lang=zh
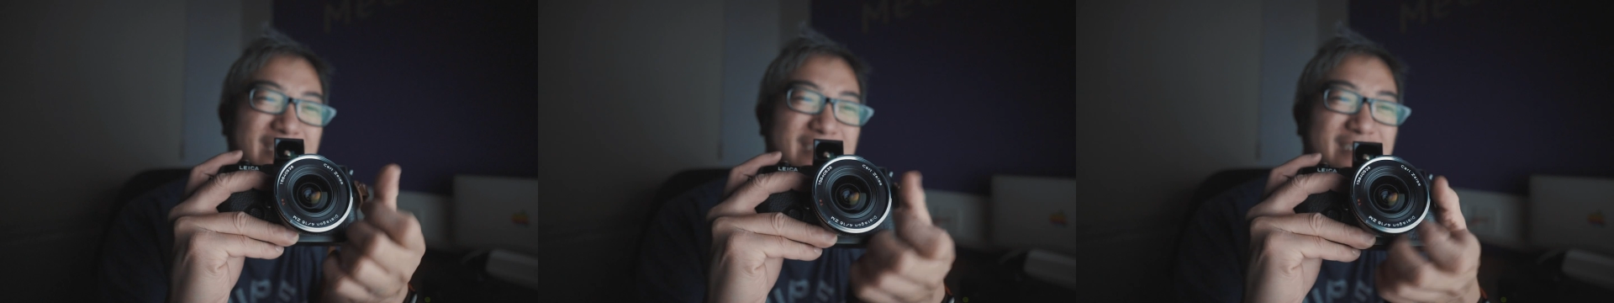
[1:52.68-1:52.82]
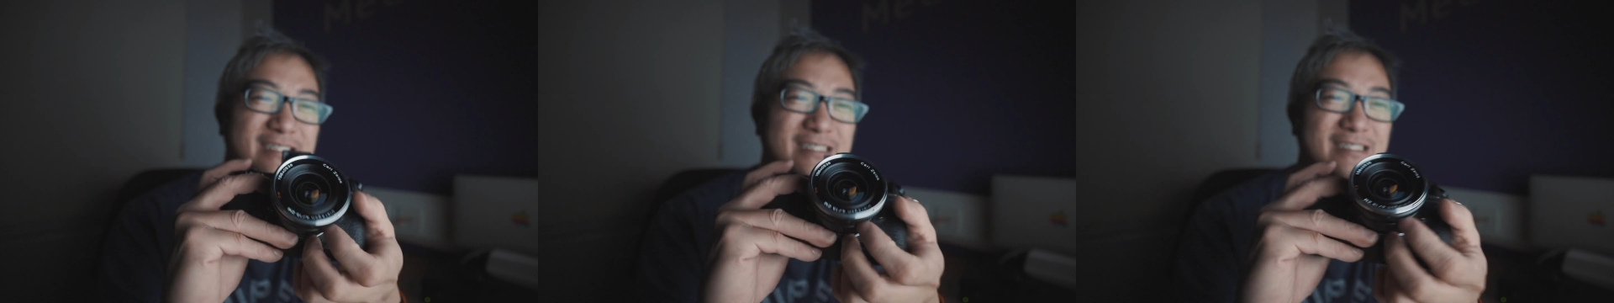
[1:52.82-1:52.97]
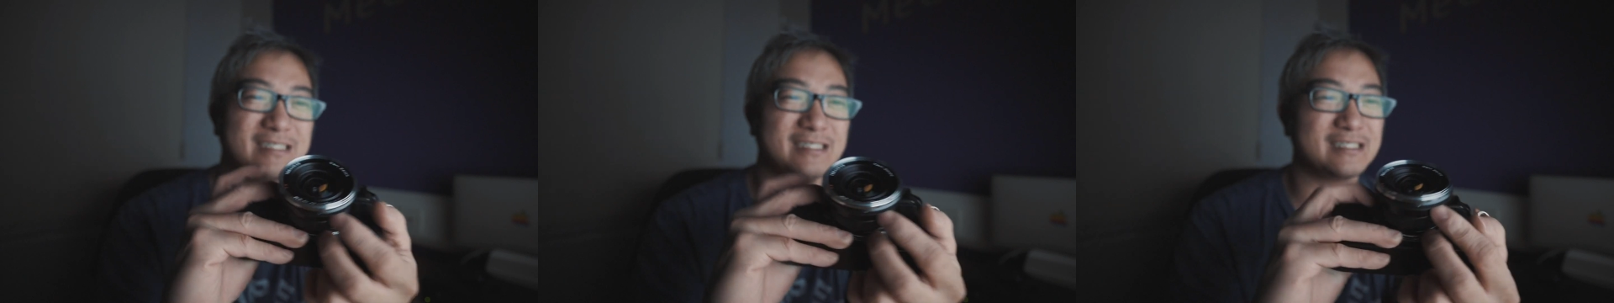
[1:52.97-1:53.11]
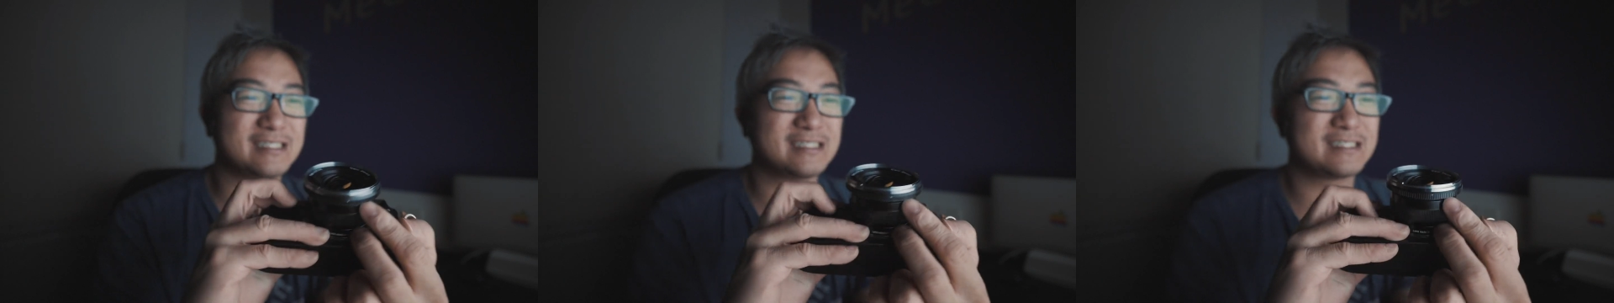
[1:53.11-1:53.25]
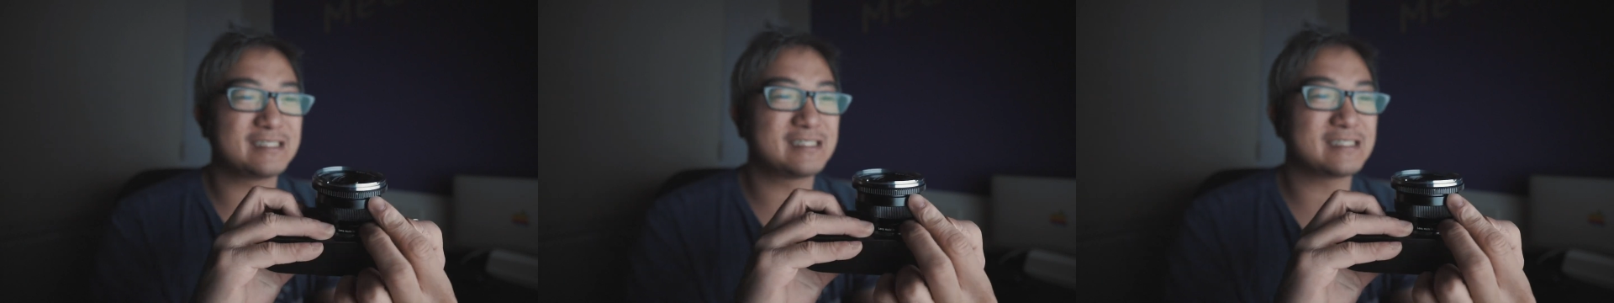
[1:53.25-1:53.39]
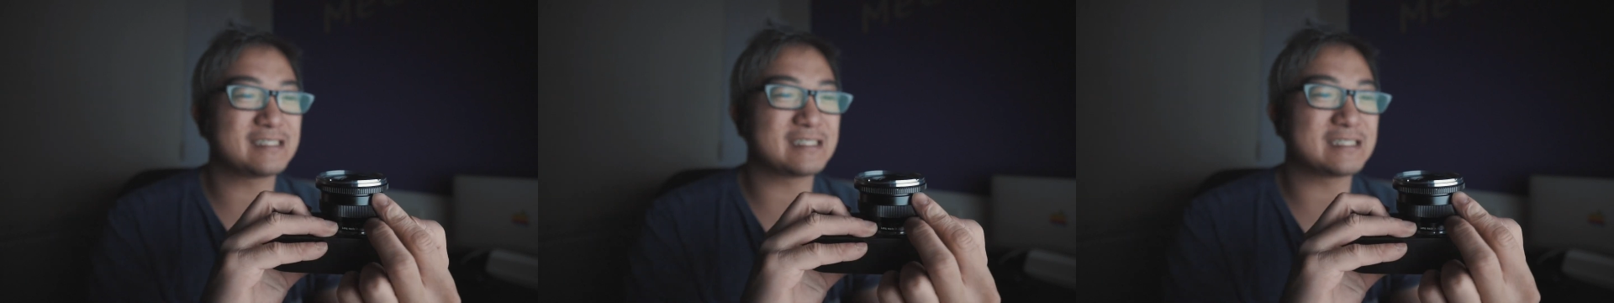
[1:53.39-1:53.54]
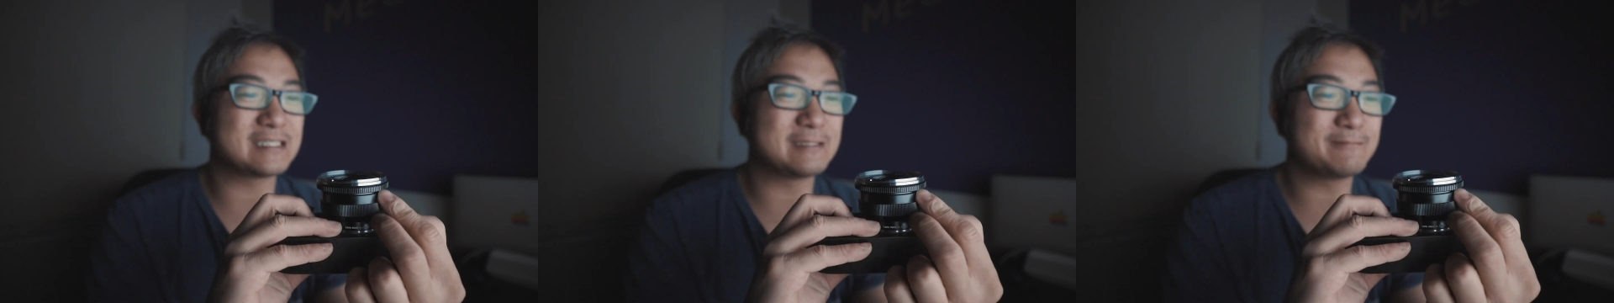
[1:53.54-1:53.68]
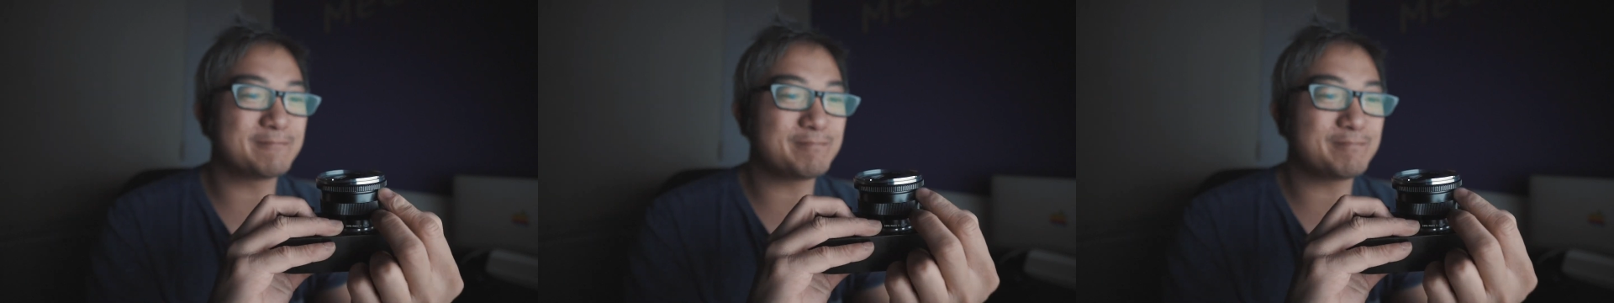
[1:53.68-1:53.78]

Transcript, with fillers: 个是十